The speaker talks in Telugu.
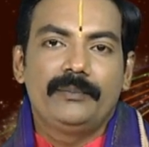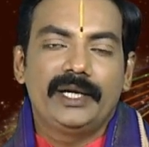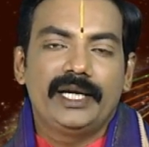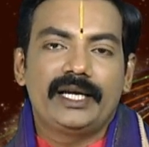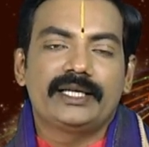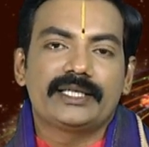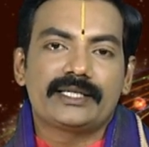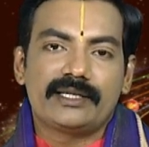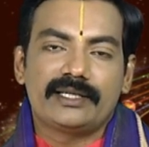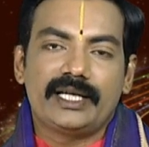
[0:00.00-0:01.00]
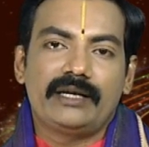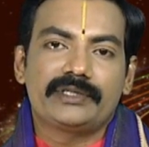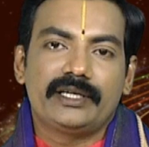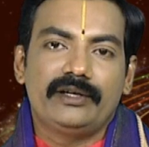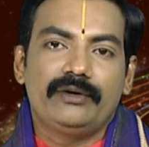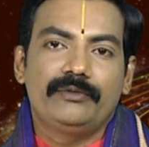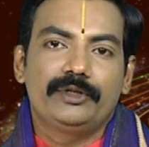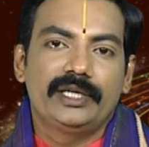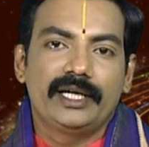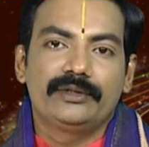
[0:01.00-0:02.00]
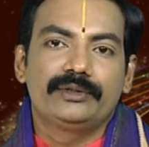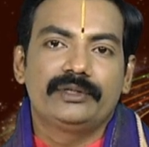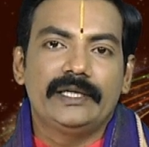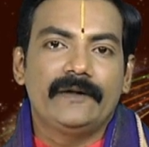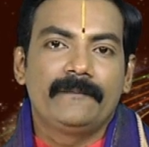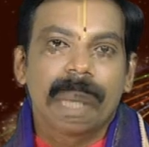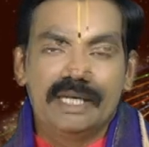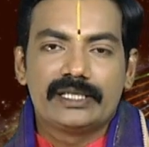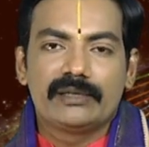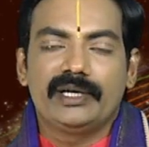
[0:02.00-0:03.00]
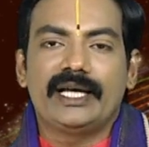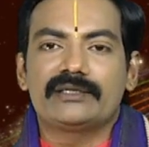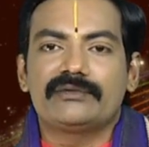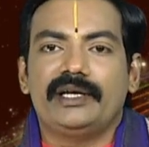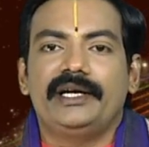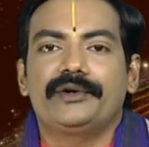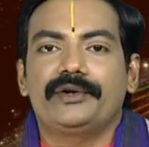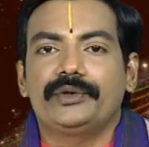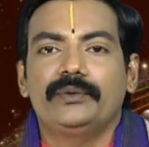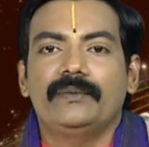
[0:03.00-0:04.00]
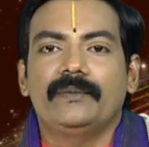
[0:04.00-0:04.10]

పిల్లల రీత్యా సంతాన విషయంలో వృద్ధి కలుగుతుంది సింహరాశి వారి నేటి రోజు